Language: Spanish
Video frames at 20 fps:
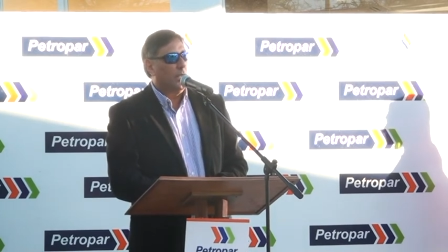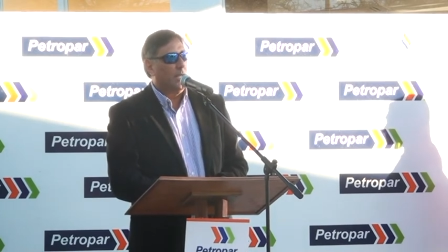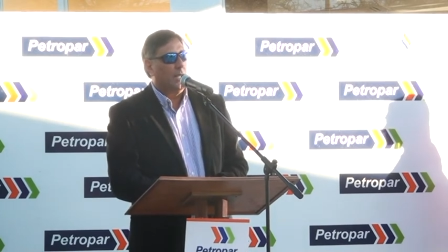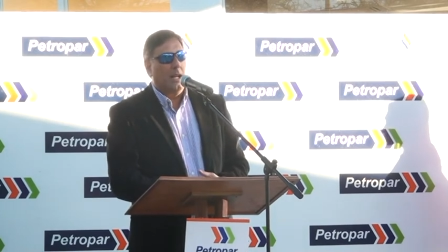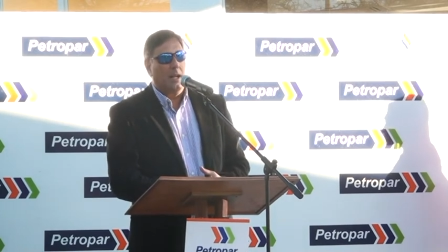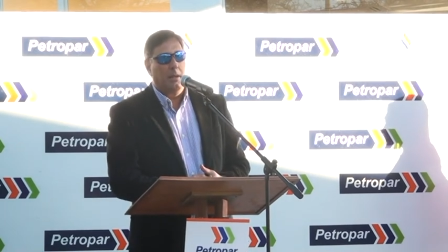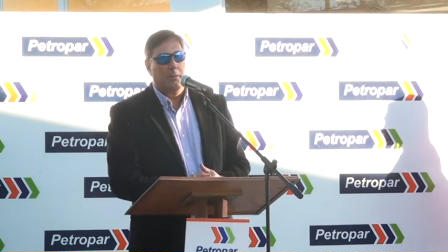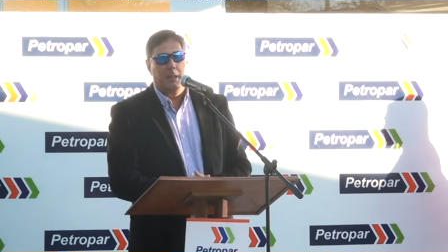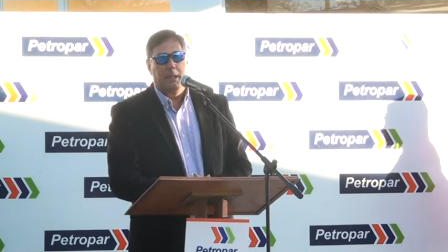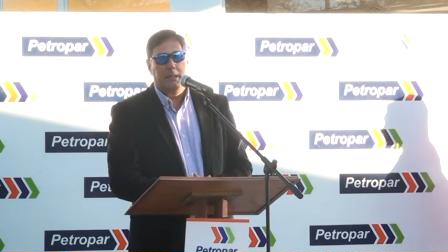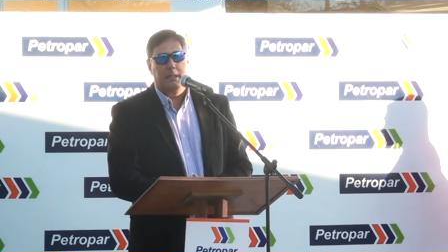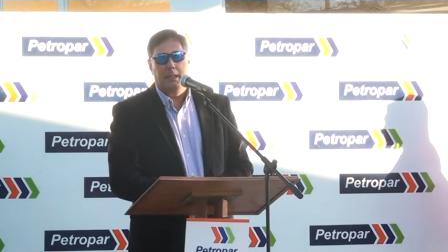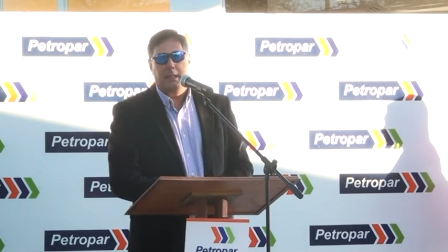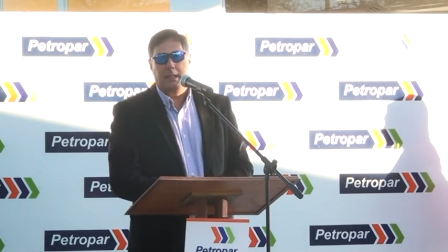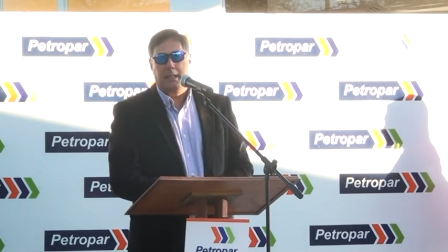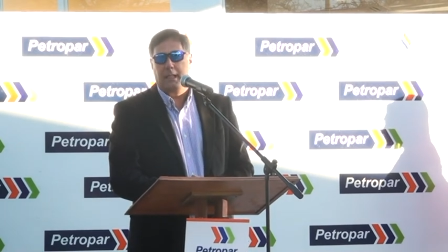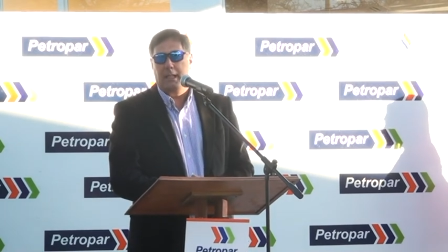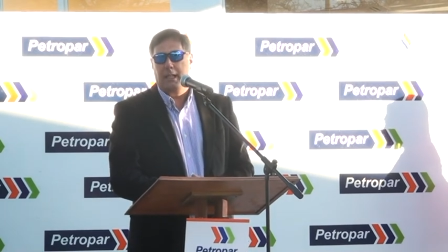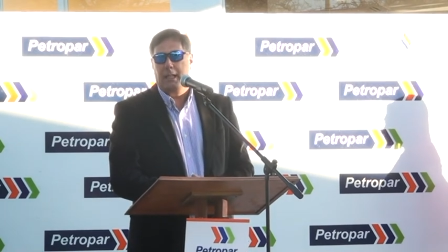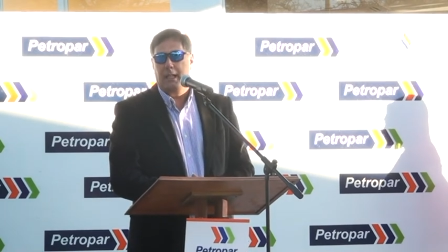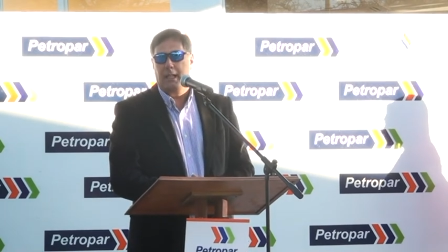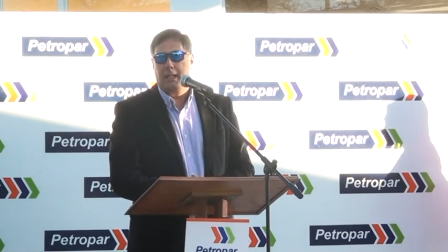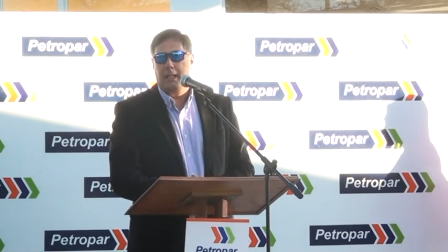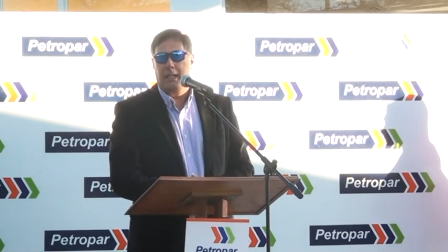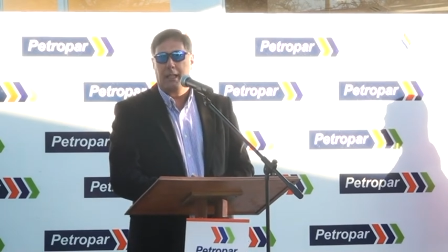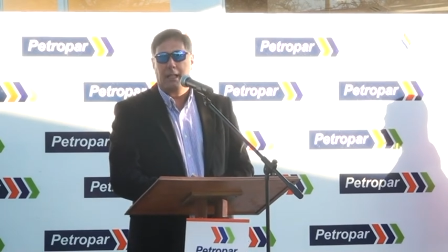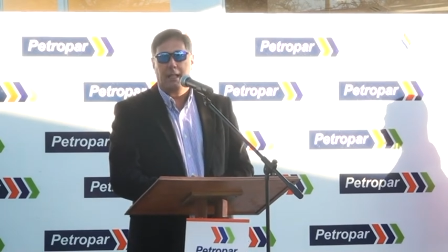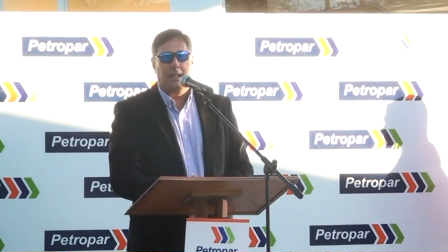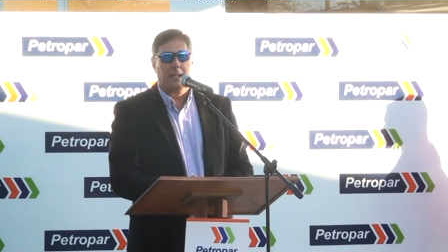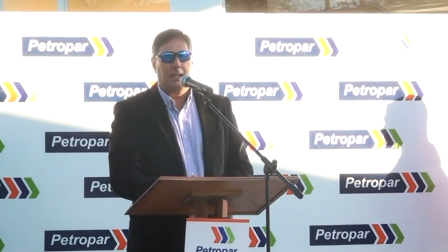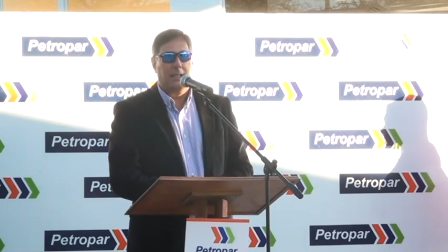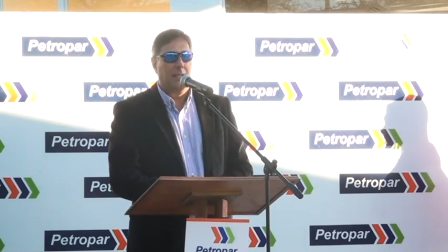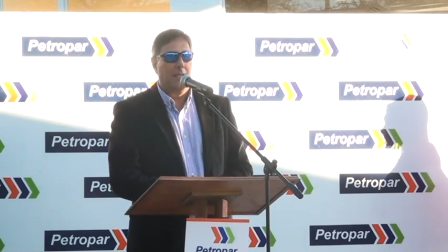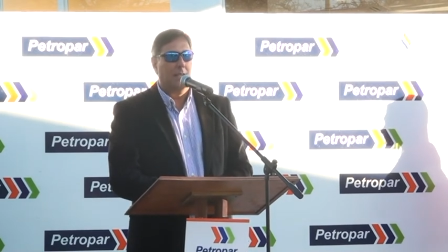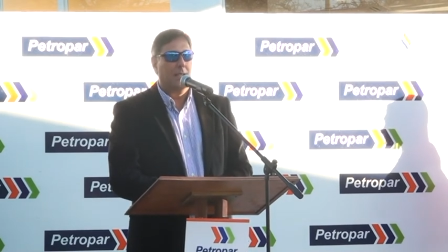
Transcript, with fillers: realmente que